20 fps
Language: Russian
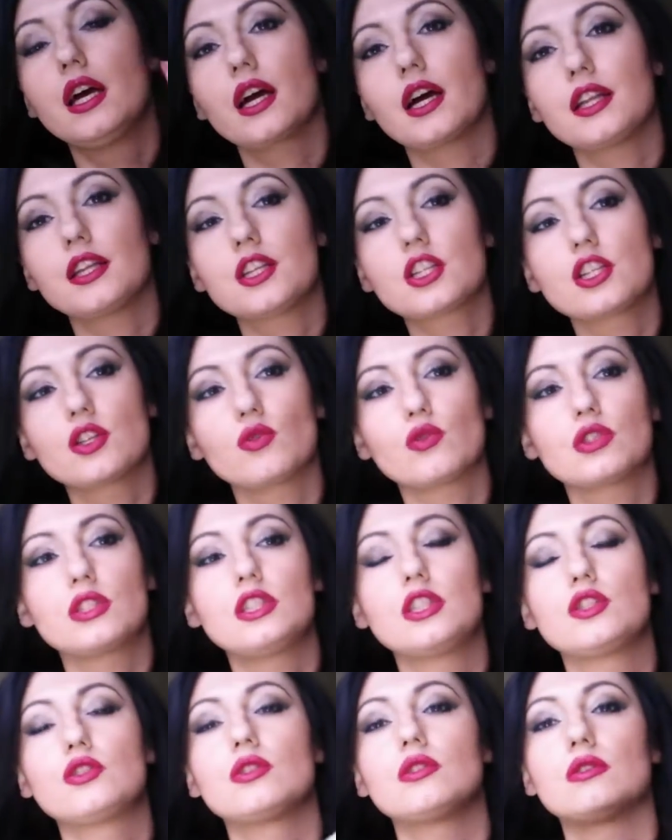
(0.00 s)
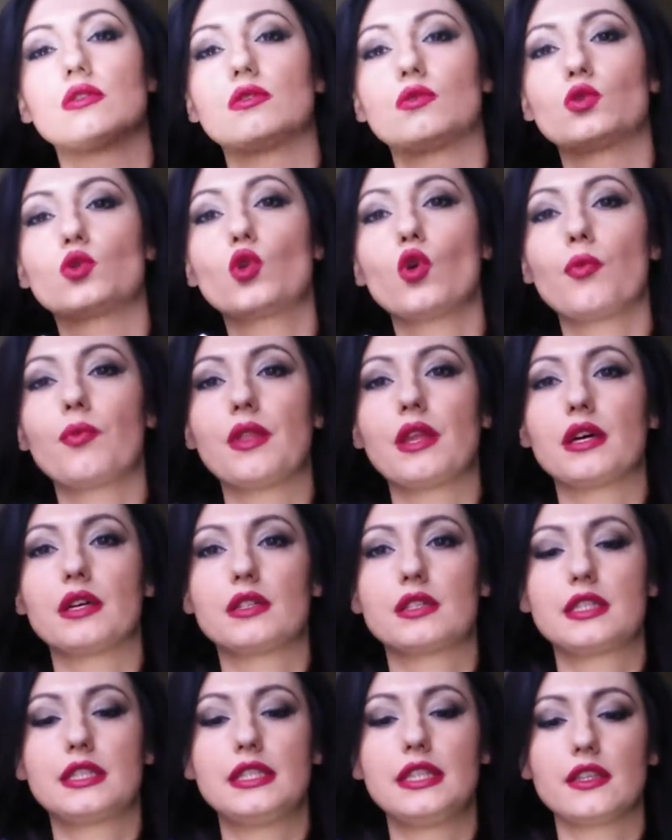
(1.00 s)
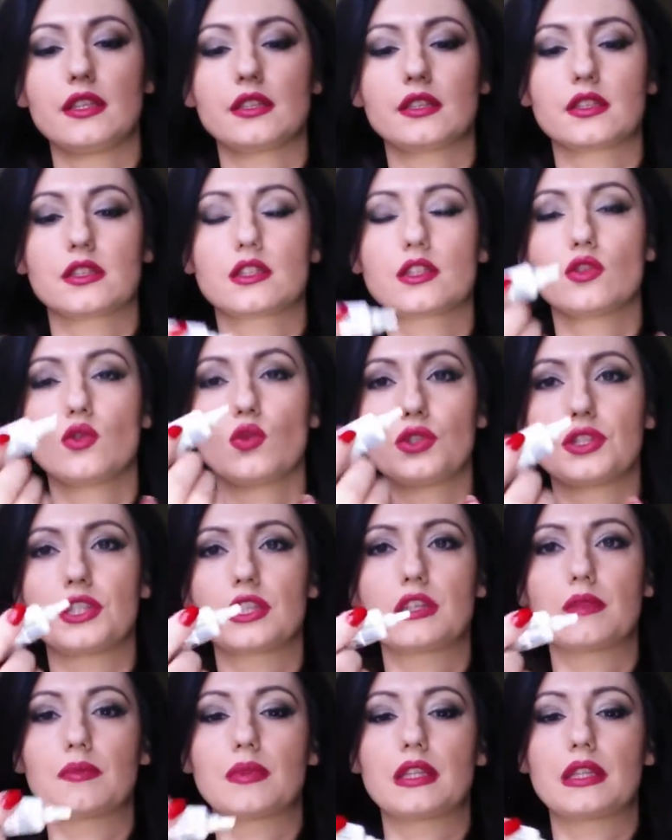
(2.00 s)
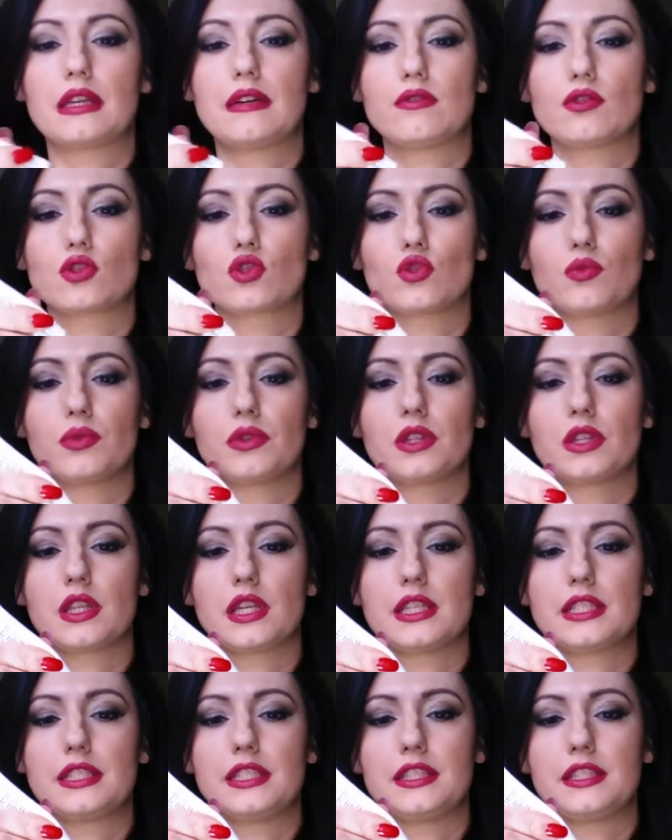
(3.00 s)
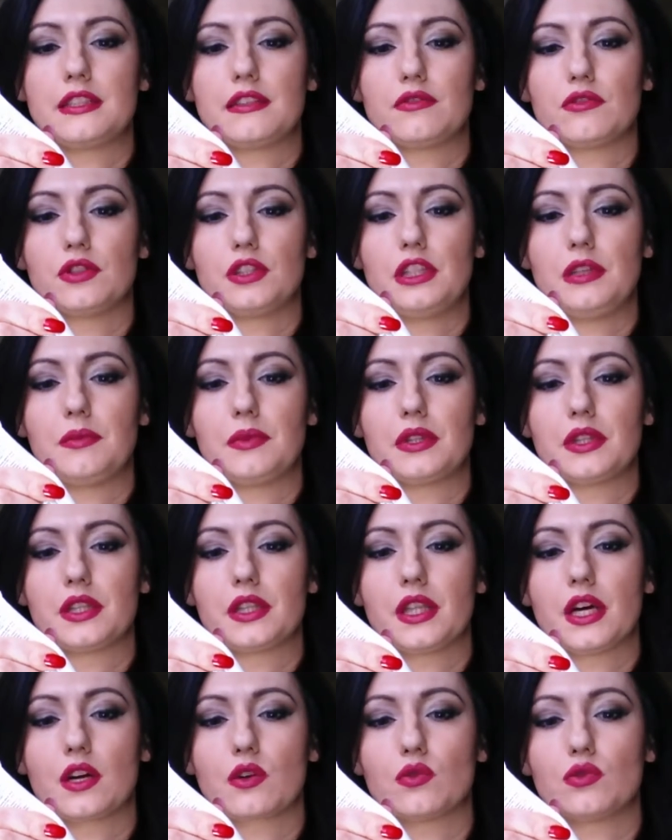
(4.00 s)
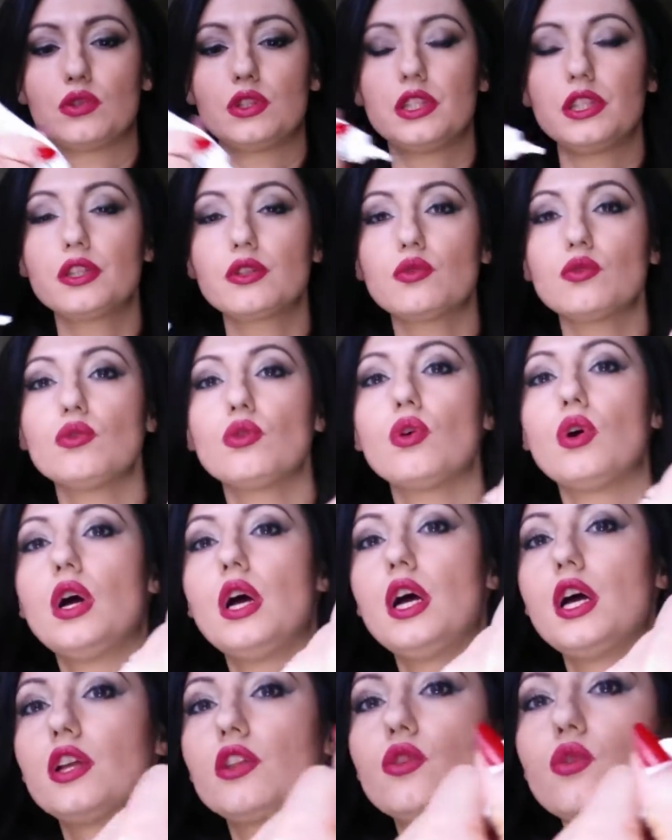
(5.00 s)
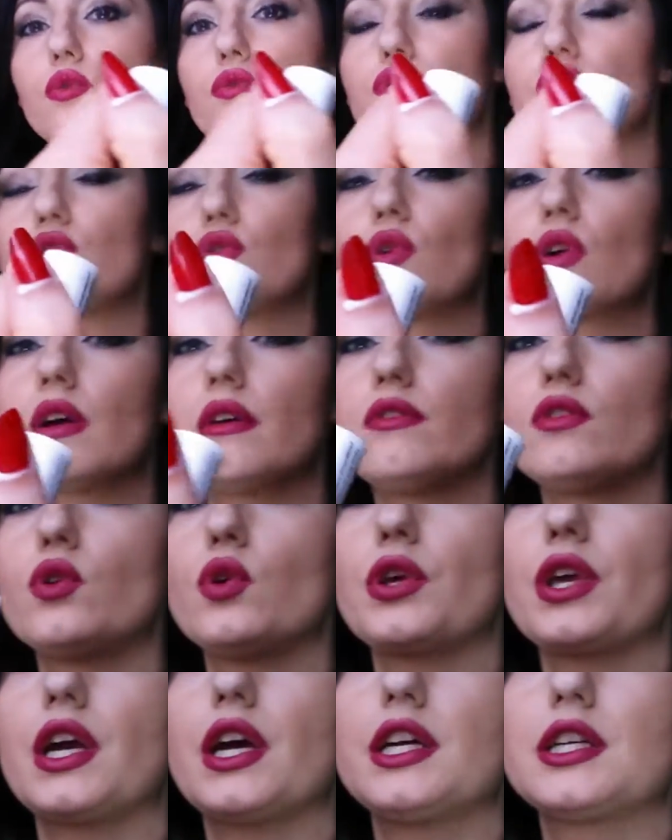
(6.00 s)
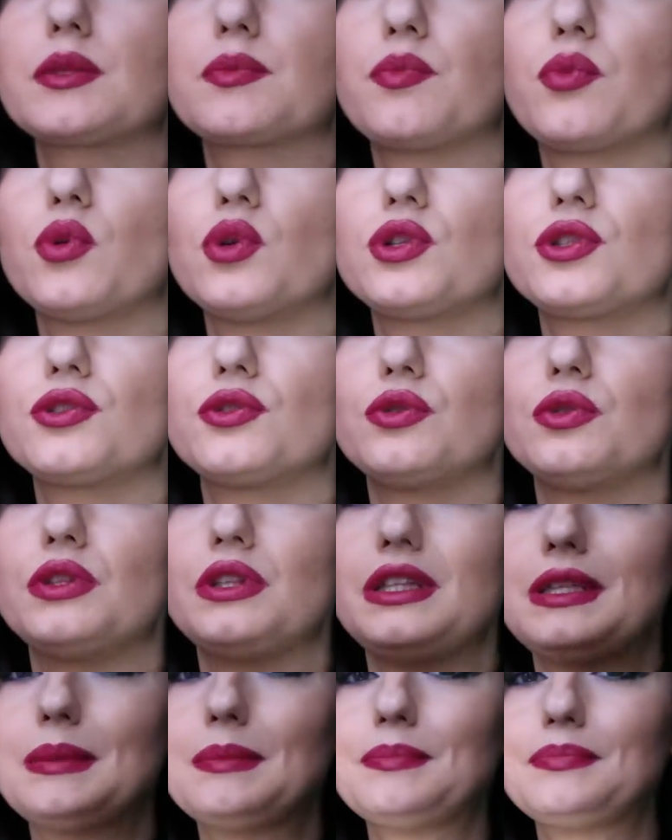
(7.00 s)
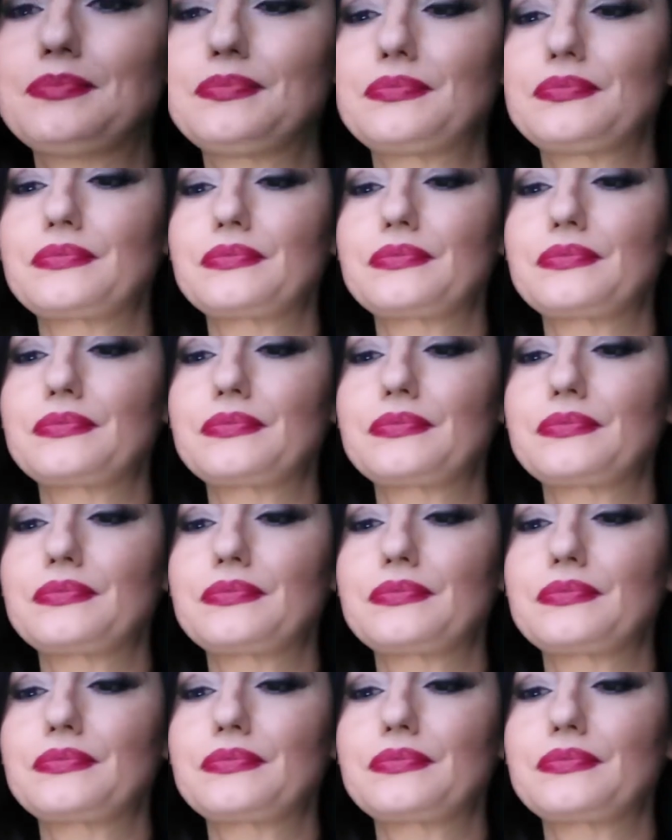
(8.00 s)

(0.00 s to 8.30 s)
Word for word: Конечно, он здесь удобно сделан с носиком для того, чтобы наносить его именно на кутикулу, но все равно я использую и